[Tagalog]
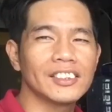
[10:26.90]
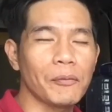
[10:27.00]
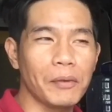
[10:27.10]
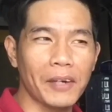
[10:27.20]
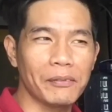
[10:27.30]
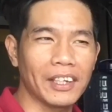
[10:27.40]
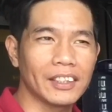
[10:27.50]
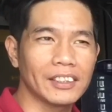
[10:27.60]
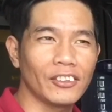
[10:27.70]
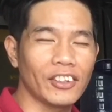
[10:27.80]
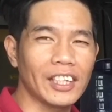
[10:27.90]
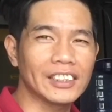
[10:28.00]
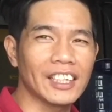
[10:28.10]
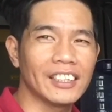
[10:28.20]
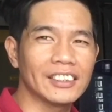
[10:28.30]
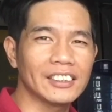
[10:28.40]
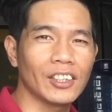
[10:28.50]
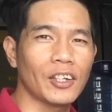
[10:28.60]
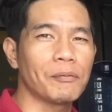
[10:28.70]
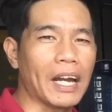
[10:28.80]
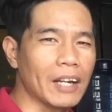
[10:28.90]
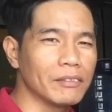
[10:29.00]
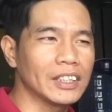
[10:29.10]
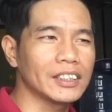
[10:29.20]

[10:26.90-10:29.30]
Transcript: siyempre pag nung kinasal na, nung nagpaalam na